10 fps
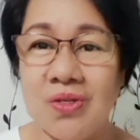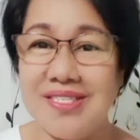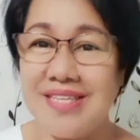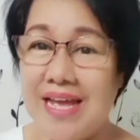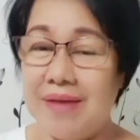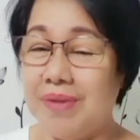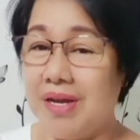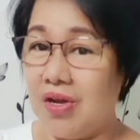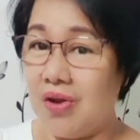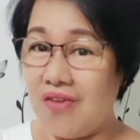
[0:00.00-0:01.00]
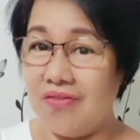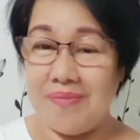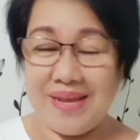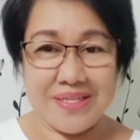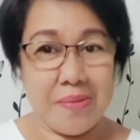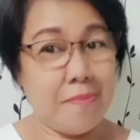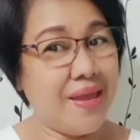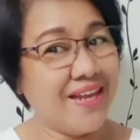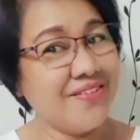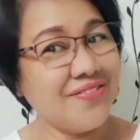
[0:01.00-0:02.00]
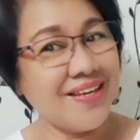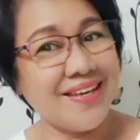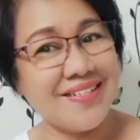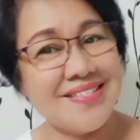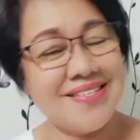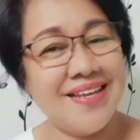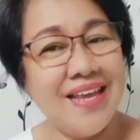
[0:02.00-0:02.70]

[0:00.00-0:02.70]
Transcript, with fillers: sa mga government benefits.